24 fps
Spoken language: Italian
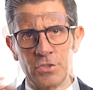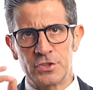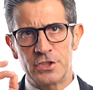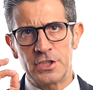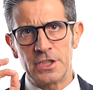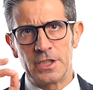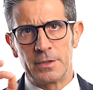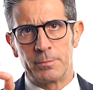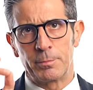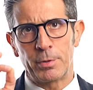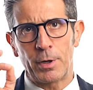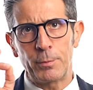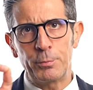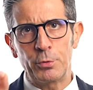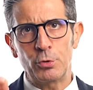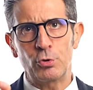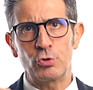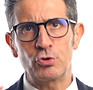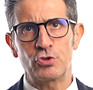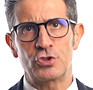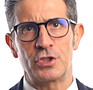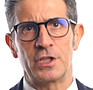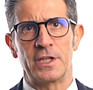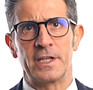Sì, proprio
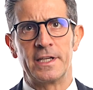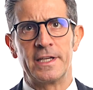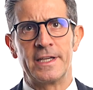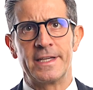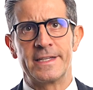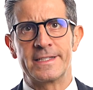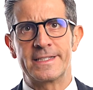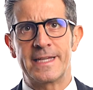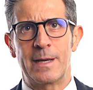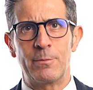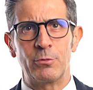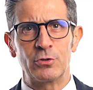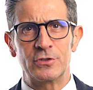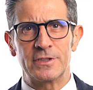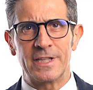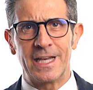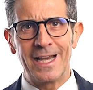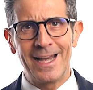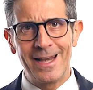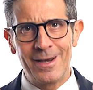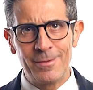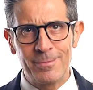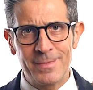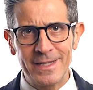così, siamo
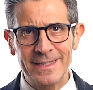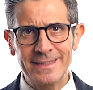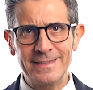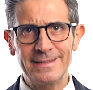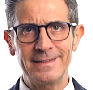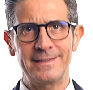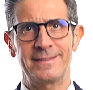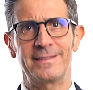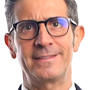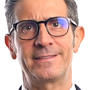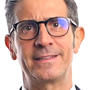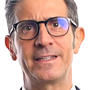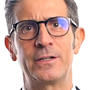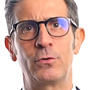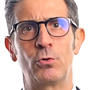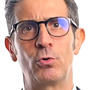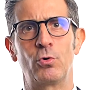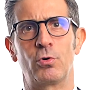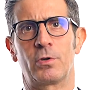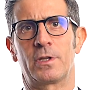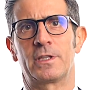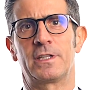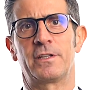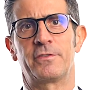talmente
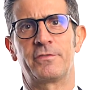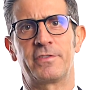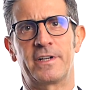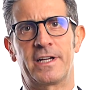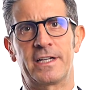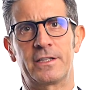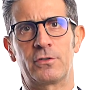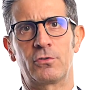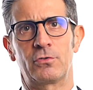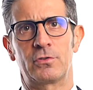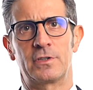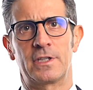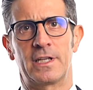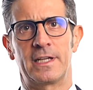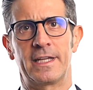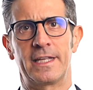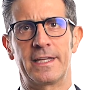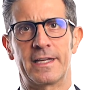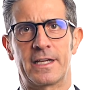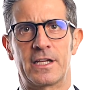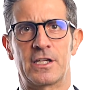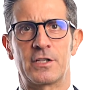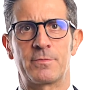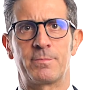sicuri di farti
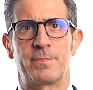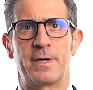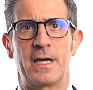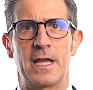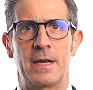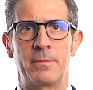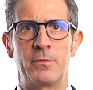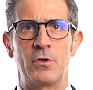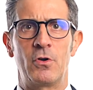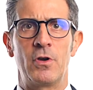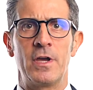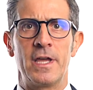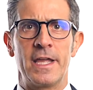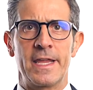ottenere risparmio